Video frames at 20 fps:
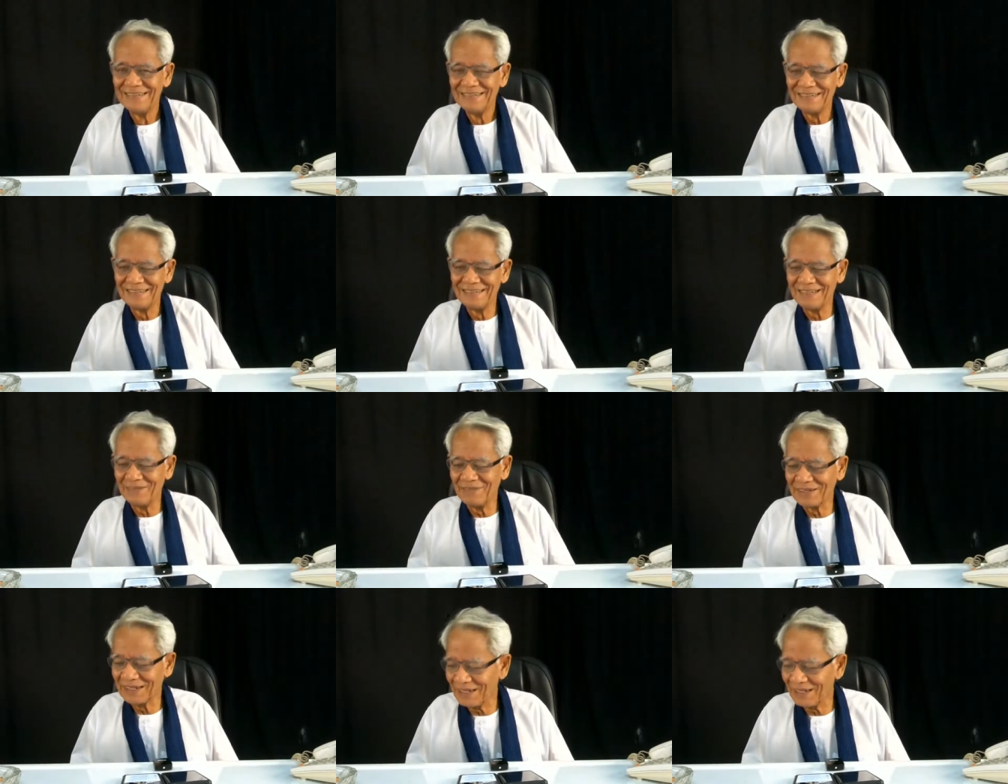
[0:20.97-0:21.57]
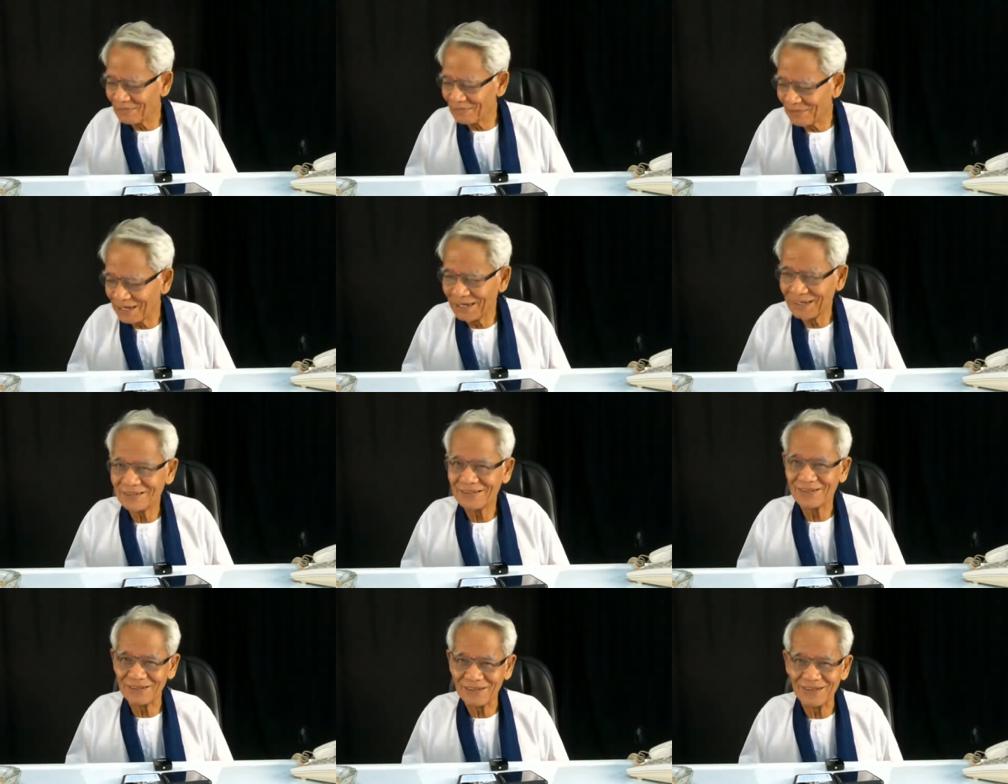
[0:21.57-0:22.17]
ที่นั่นเป็นขี้หมา
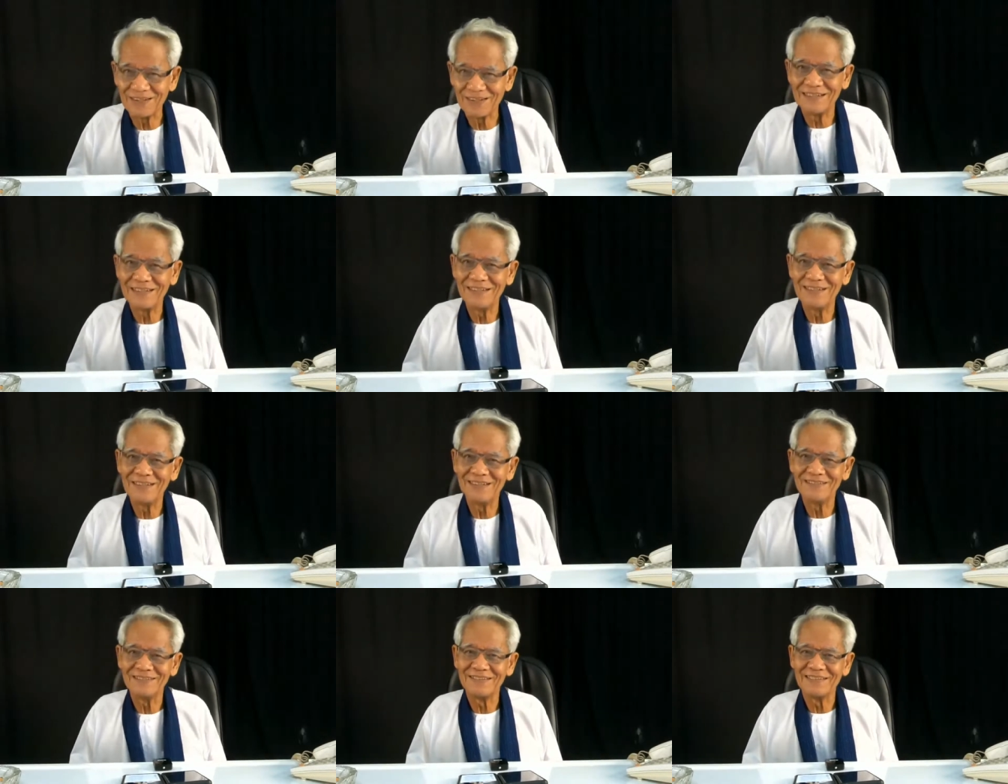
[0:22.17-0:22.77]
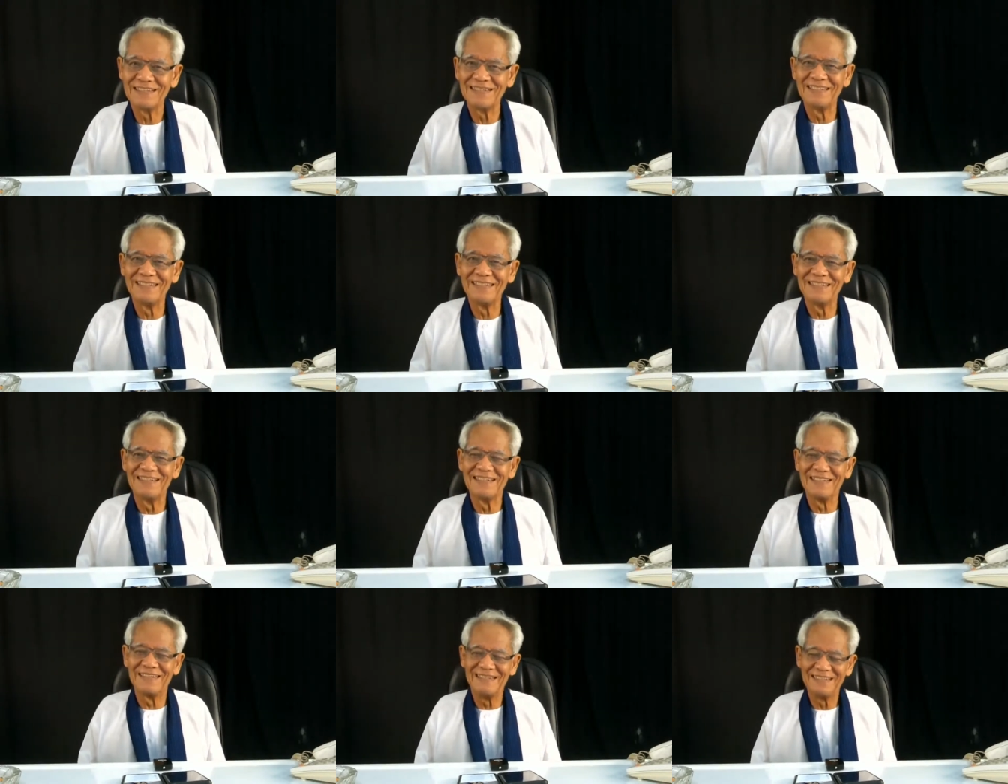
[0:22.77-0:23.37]
ก็ต้องนอนให้รูไว้
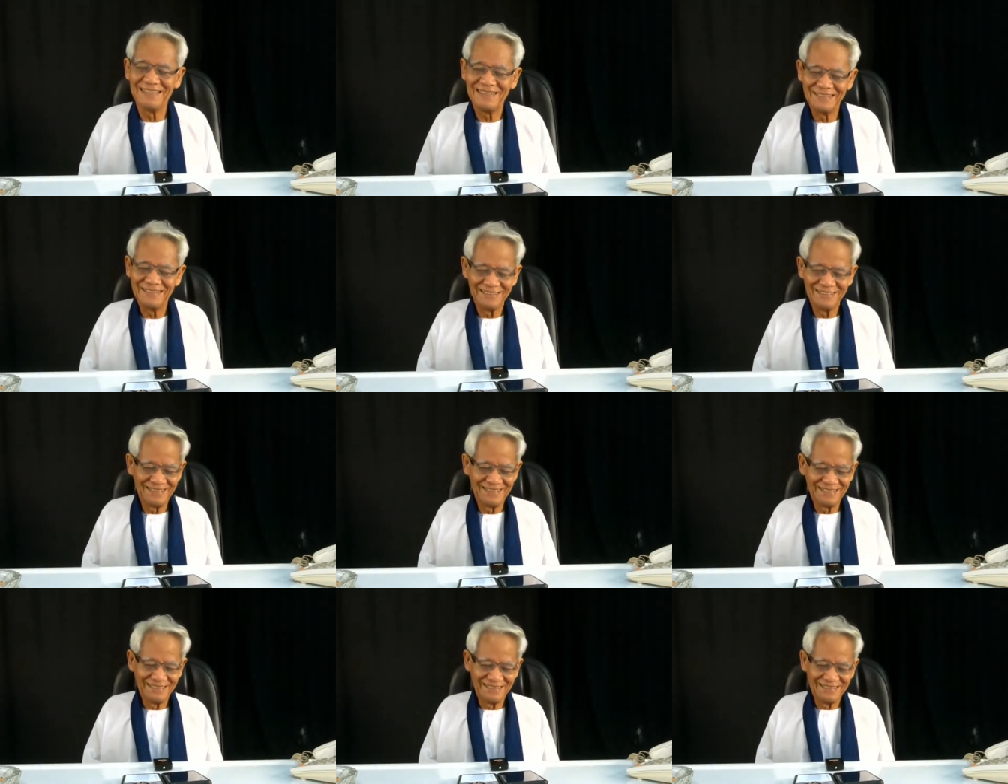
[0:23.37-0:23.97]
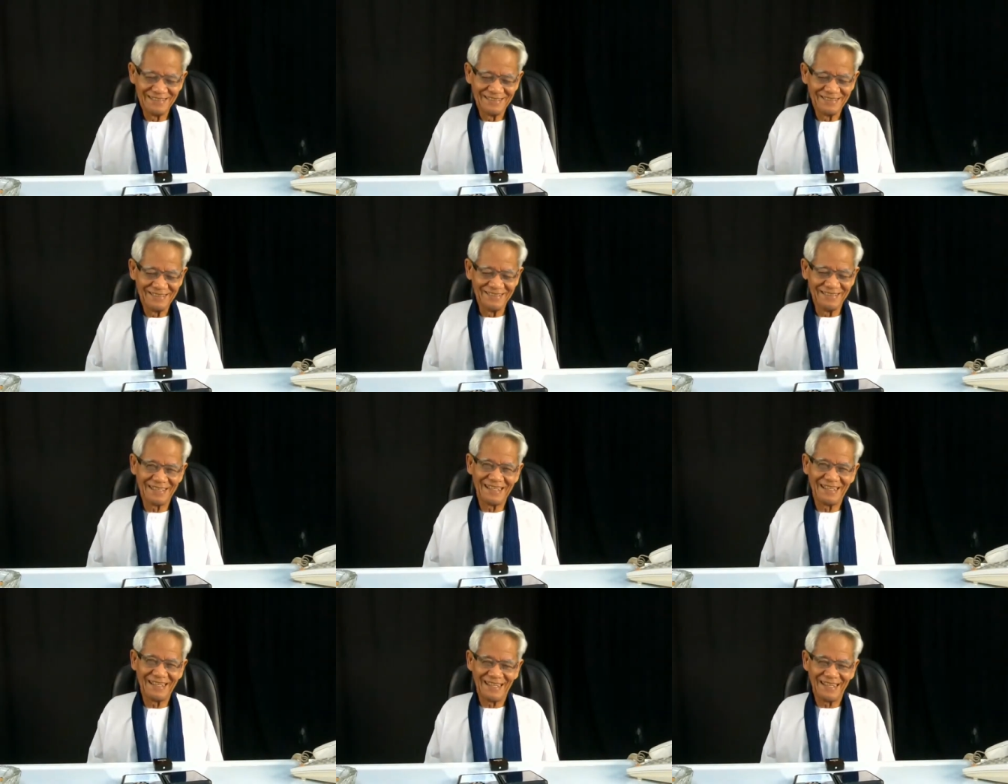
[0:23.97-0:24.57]

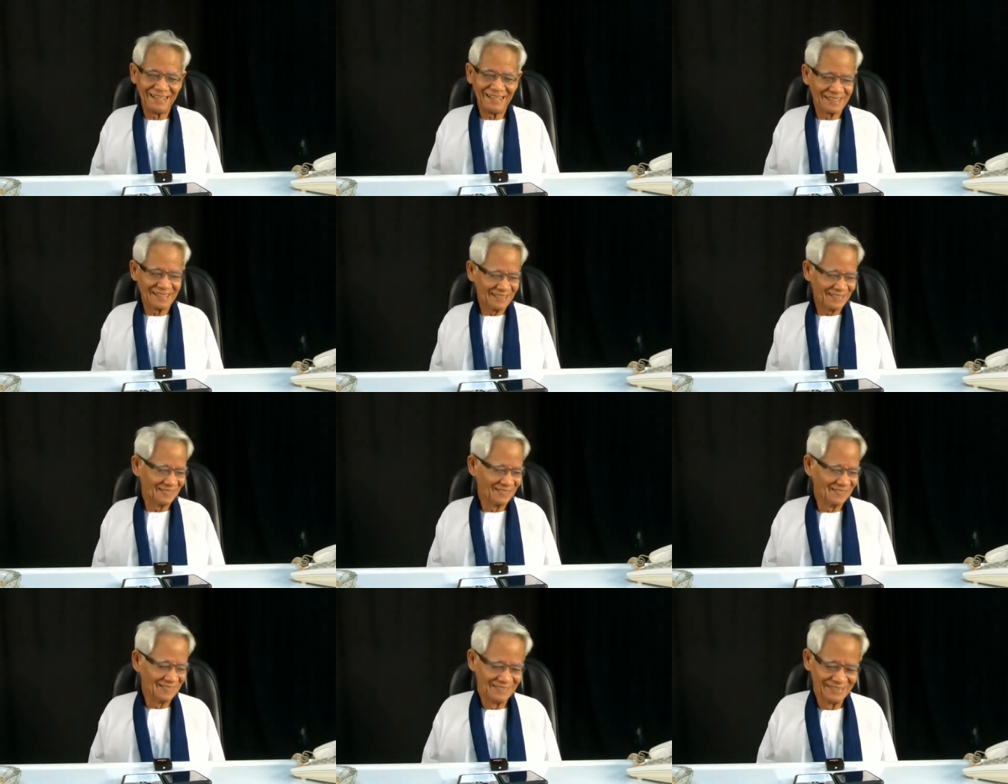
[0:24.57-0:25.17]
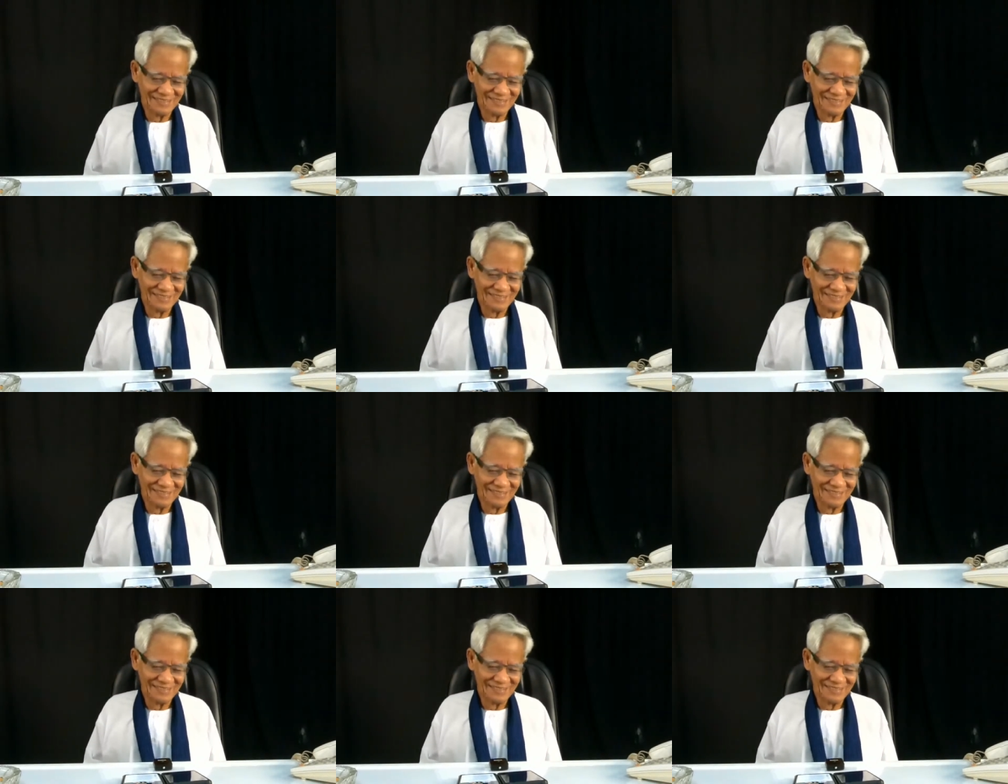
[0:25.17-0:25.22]
ไม่ได้แล้วครับ